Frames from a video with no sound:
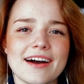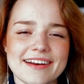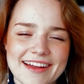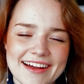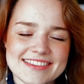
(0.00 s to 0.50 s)

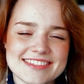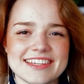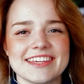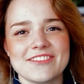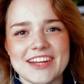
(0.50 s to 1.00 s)
Аркадий
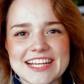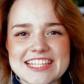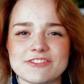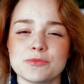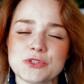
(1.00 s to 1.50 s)

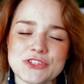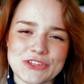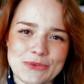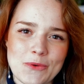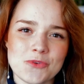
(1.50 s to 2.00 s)
является
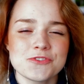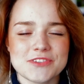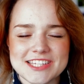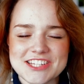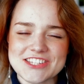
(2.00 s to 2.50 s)
выпускником
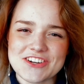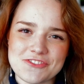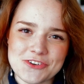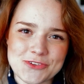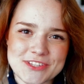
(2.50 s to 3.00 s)
физического
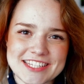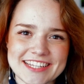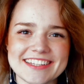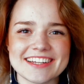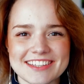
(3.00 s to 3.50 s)

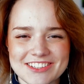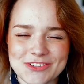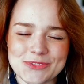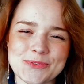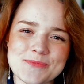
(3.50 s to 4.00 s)
факультета
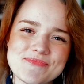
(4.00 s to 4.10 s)
ТГУ.